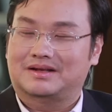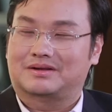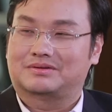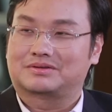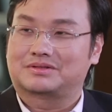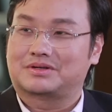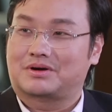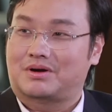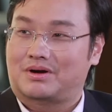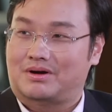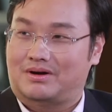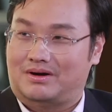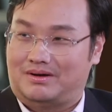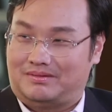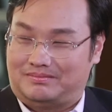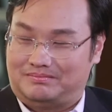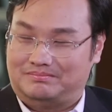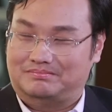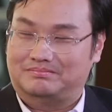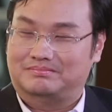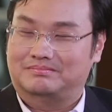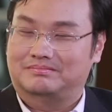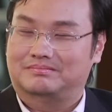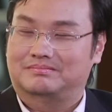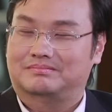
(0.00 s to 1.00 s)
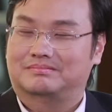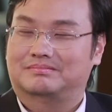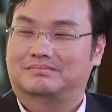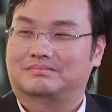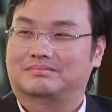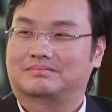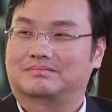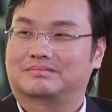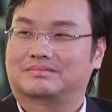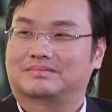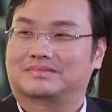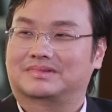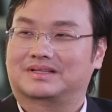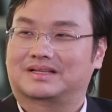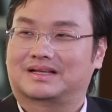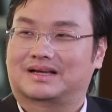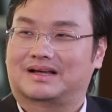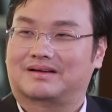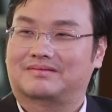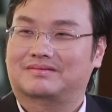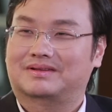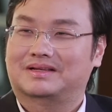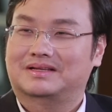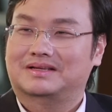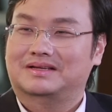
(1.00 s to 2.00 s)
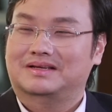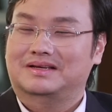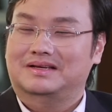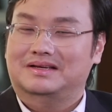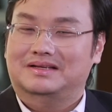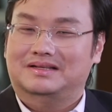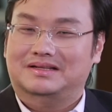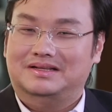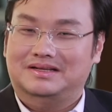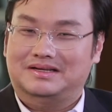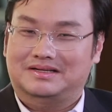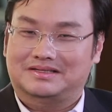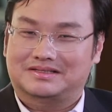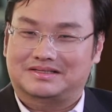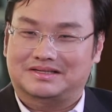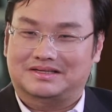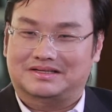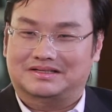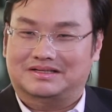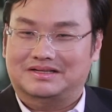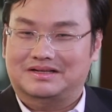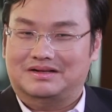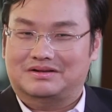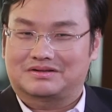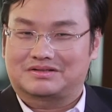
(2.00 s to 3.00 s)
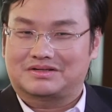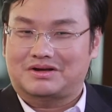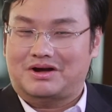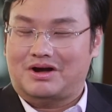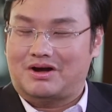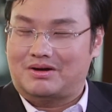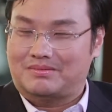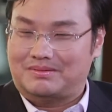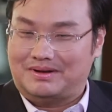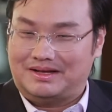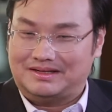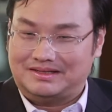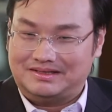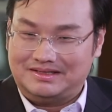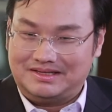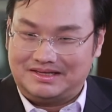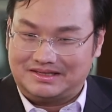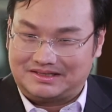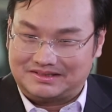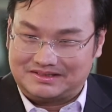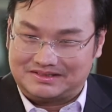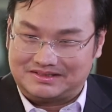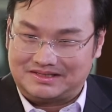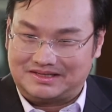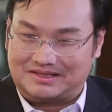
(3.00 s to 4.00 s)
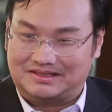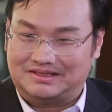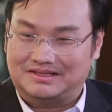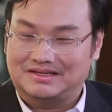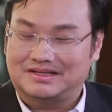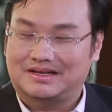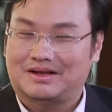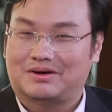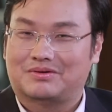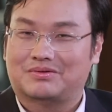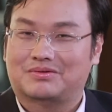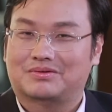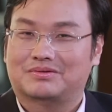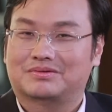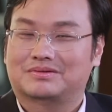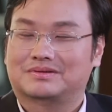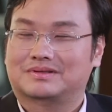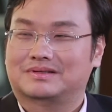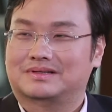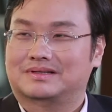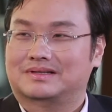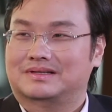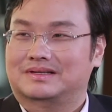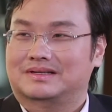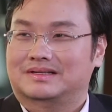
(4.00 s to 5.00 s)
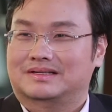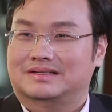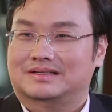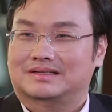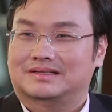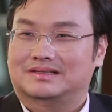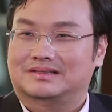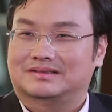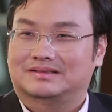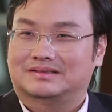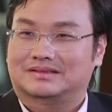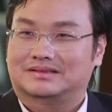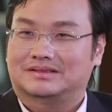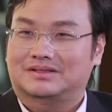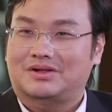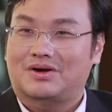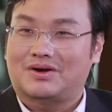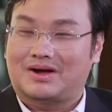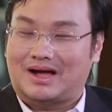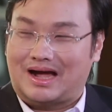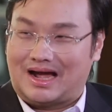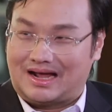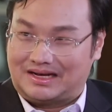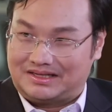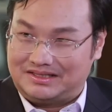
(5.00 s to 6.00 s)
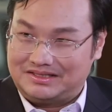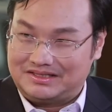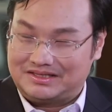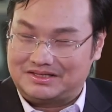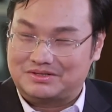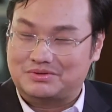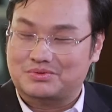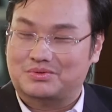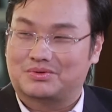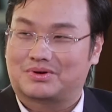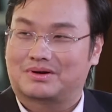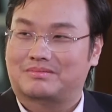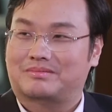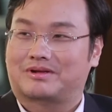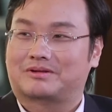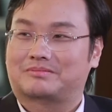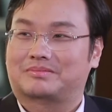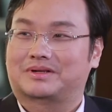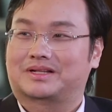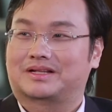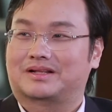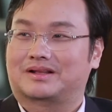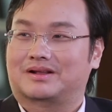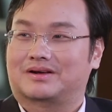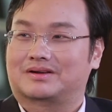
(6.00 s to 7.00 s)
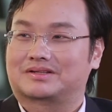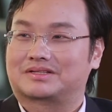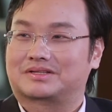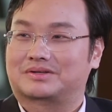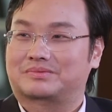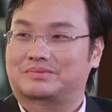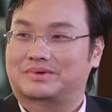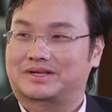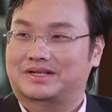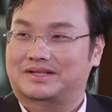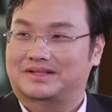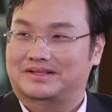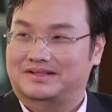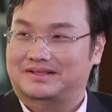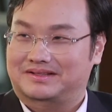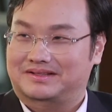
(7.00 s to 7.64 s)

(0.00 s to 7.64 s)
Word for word: เราชอบนะครับนี่คือสิ่งที่เราชอบและนี่คือสิ่งที่เราต้องการที่จะอยู่กับมันไปตลอดชีวิต